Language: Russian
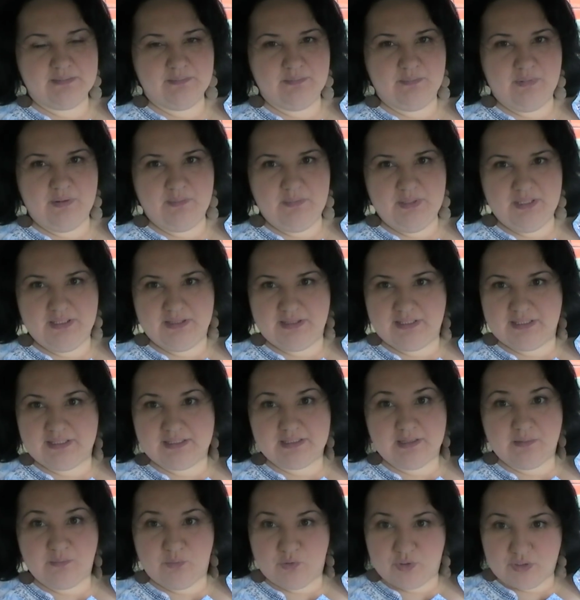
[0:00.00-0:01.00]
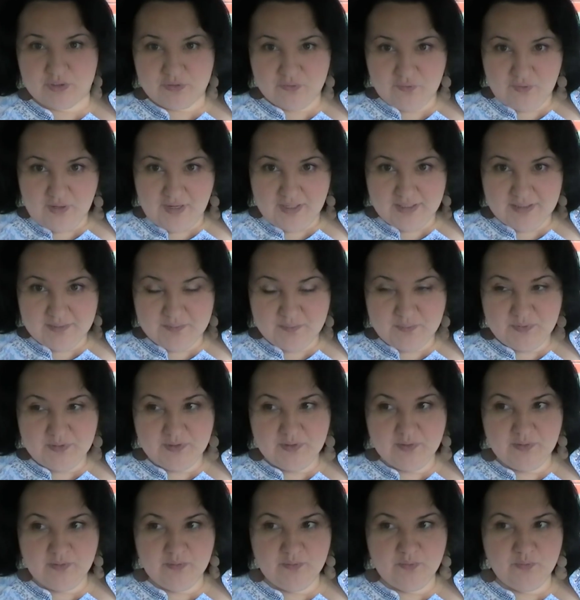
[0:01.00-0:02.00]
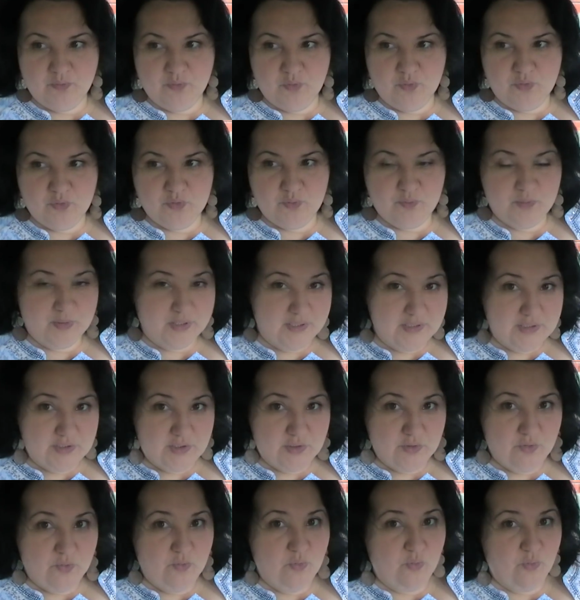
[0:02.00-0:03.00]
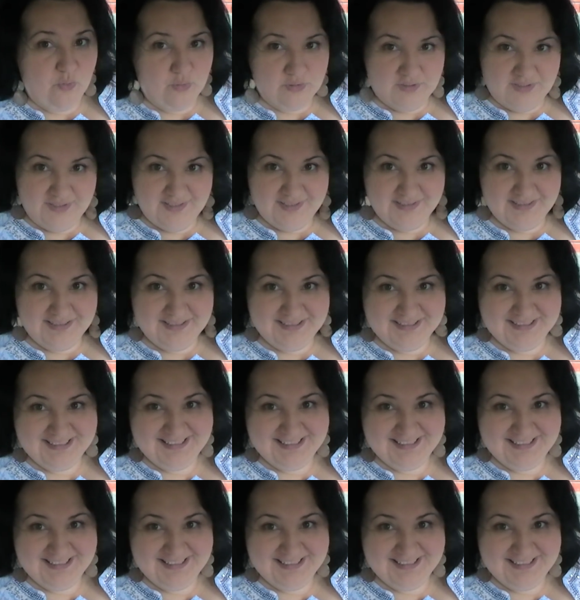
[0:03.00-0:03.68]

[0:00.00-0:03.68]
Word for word: момента самой свадьбы могут пройти годы,